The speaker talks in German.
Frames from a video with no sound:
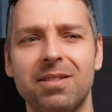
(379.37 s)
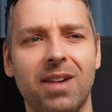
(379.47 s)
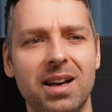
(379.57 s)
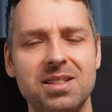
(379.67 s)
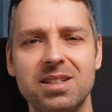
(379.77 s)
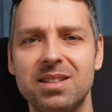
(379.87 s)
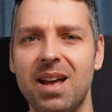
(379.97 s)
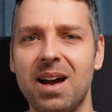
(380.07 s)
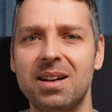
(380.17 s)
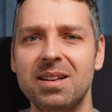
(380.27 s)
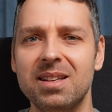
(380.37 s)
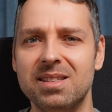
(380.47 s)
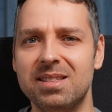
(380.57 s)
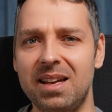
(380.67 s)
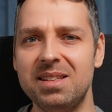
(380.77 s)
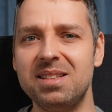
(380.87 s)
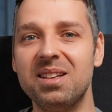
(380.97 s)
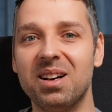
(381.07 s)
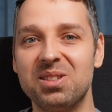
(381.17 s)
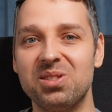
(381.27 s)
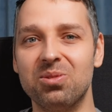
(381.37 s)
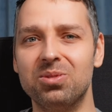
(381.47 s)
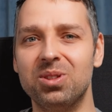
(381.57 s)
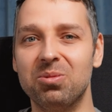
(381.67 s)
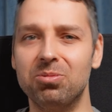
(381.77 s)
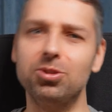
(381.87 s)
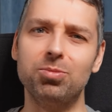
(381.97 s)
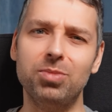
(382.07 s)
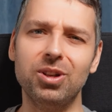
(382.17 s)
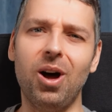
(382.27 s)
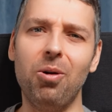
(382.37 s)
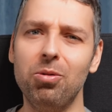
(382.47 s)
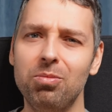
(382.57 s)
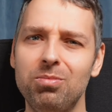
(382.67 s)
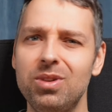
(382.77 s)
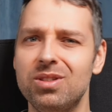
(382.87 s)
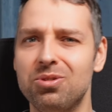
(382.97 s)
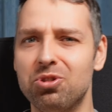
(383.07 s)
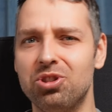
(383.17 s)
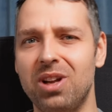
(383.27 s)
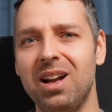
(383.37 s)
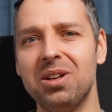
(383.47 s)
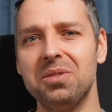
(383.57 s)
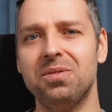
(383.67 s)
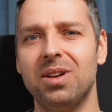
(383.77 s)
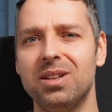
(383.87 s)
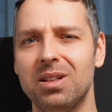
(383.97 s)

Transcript: war ich in der 60er Zone und ich bin auch ein bisschen schneller gefahren.